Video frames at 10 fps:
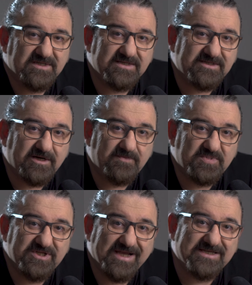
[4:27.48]
زين
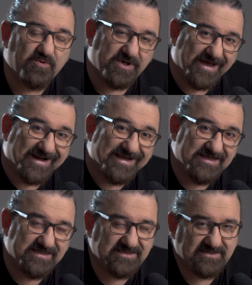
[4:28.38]
ترامب ايش يسوي
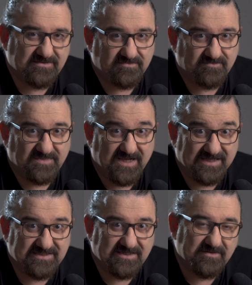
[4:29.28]
كرئيس
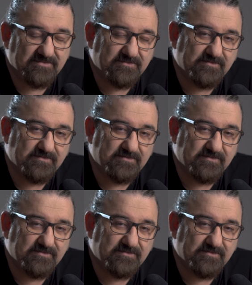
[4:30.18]
هسه